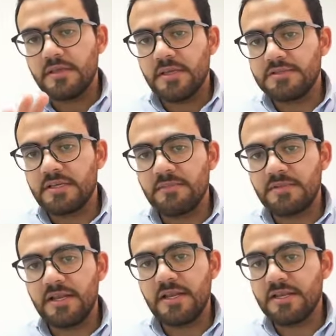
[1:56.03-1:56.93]
ya sea de
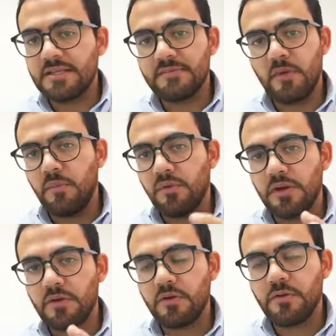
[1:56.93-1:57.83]
manera legítima o por
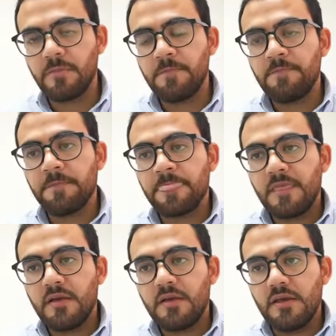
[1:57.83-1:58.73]
error,
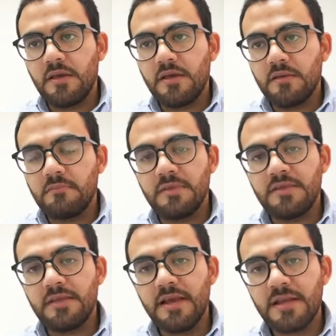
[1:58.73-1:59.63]
eh,
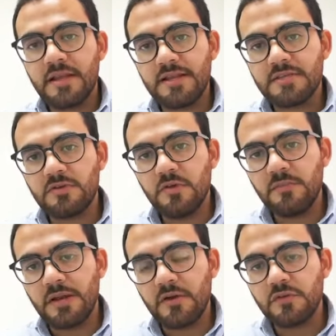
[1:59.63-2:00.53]
mitigar el
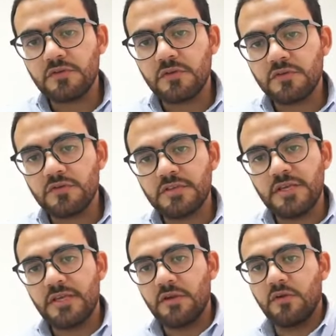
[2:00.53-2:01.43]
riesgo para con nosotros
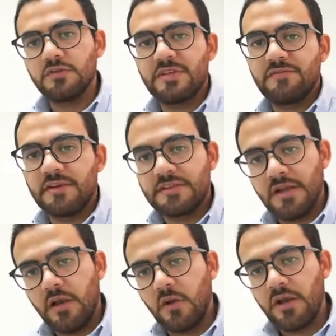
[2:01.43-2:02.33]
y que no nos afecte
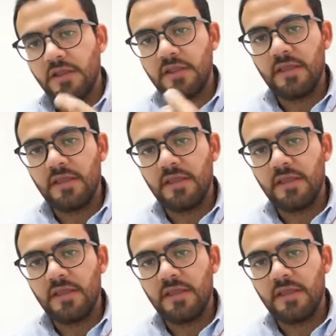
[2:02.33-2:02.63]
a la hora